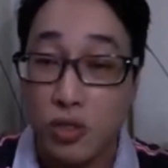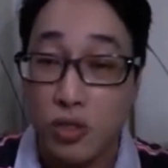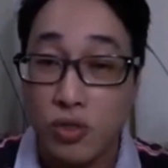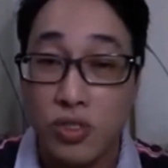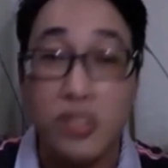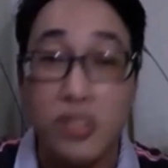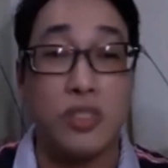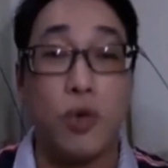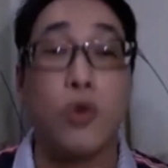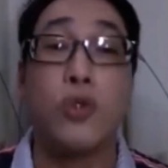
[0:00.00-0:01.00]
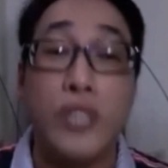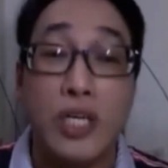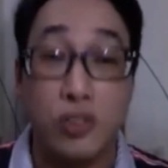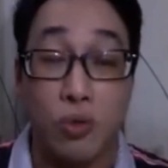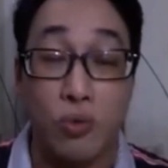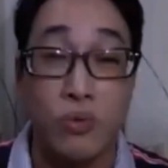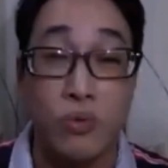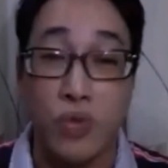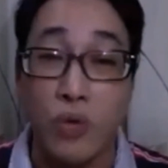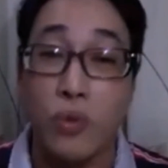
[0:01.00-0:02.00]
自己多多在走，
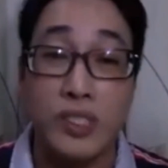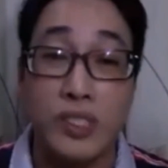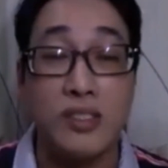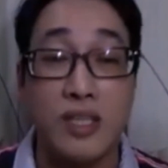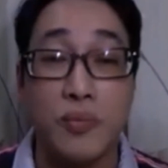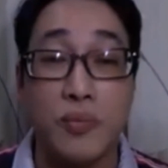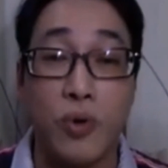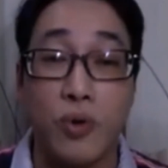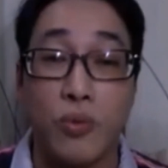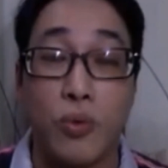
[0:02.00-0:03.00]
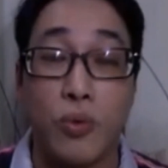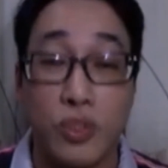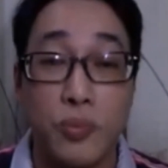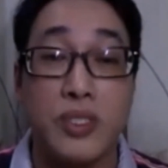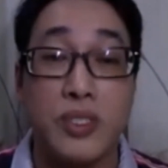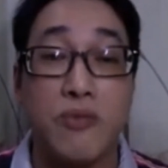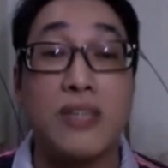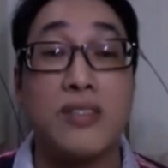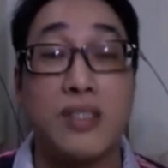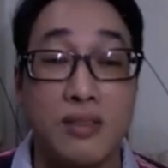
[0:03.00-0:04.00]
所以我进新加坡我就比较
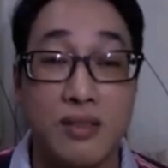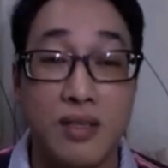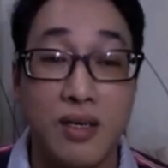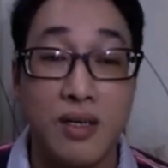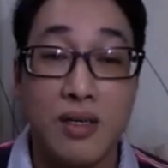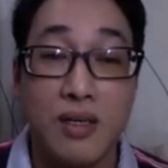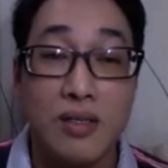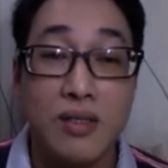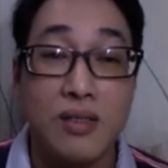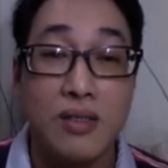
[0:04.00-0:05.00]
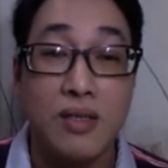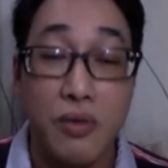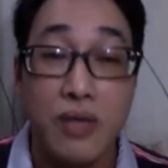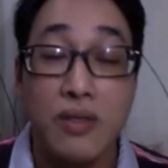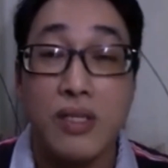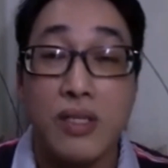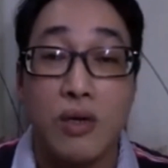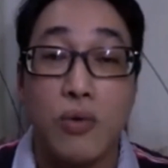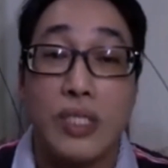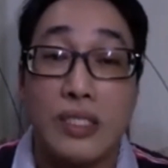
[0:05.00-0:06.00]
放心，因为那时候我
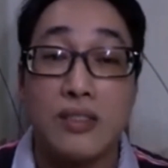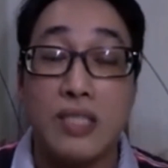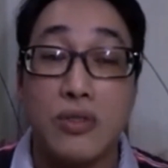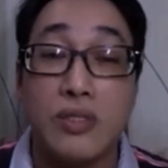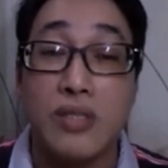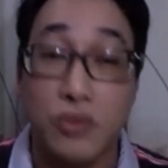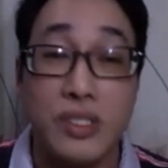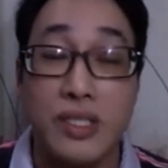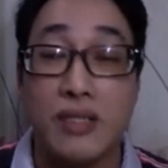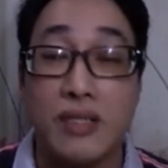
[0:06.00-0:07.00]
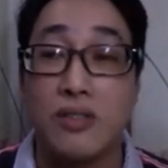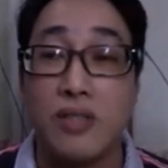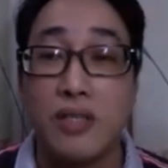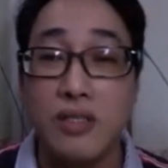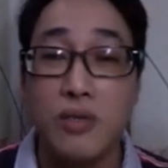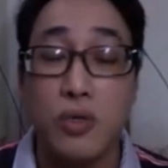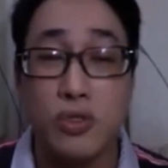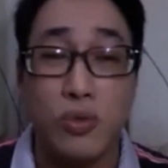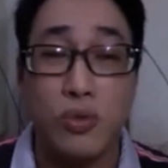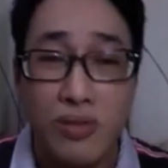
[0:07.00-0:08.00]
已经要打算讲了，但是我
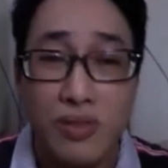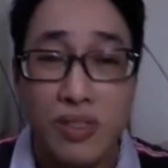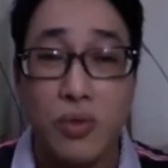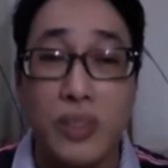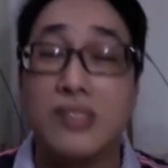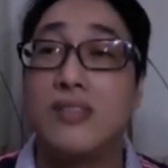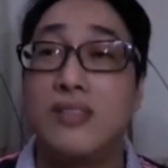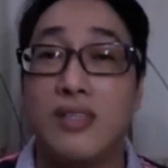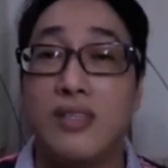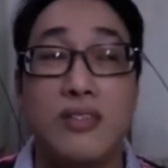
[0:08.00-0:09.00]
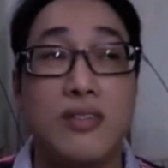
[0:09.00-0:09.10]
走到一段时间是，